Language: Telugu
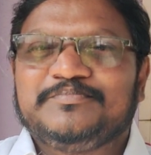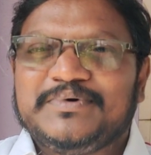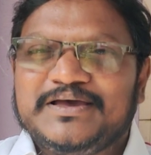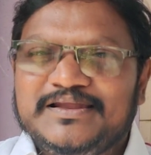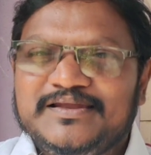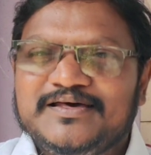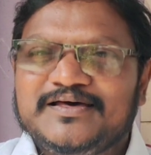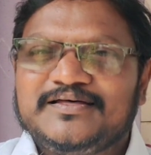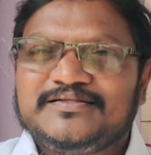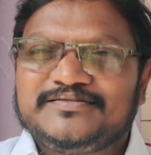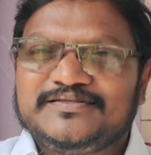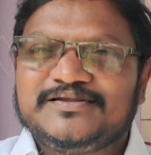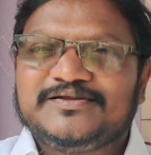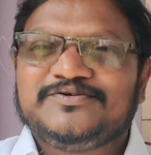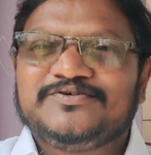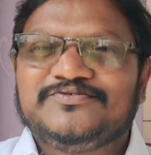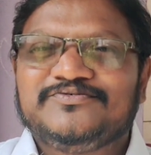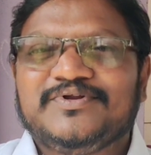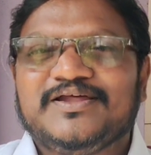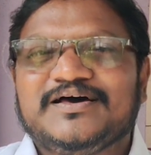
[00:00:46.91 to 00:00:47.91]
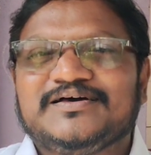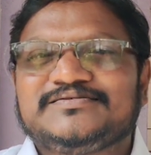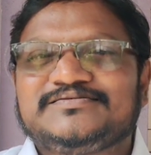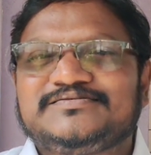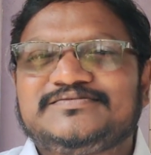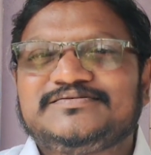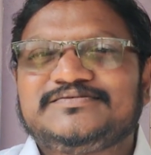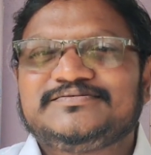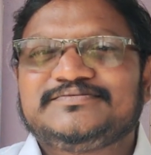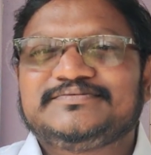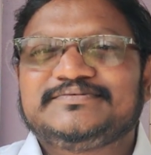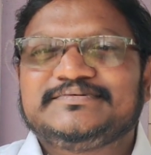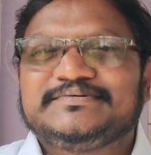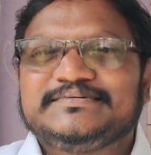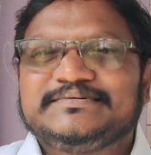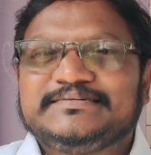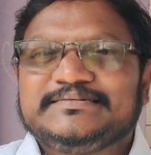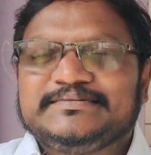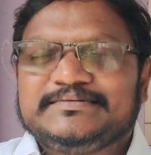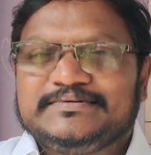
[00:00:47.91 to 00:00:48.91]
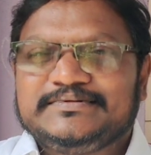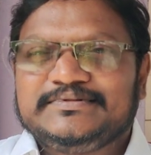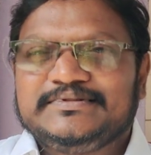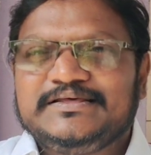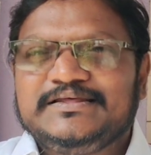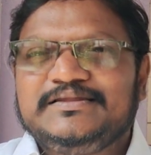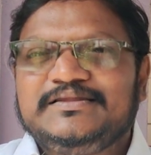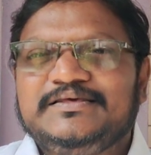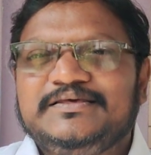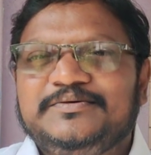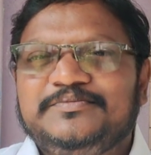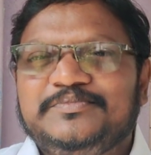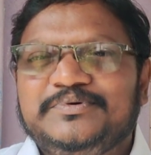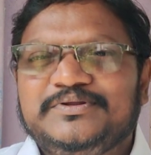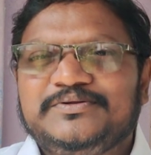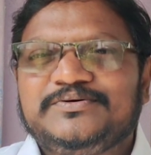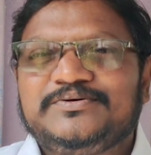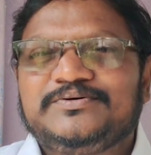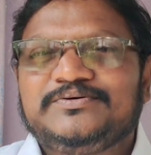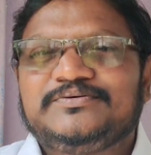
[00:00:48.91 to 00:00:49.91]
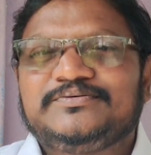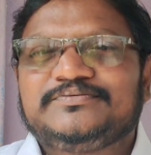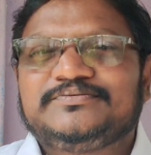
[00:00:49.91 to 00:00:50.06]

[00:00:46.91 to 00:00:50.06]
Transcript: మహిళా తెలుగు బ్లాగ్స్ దీన్ని మీరు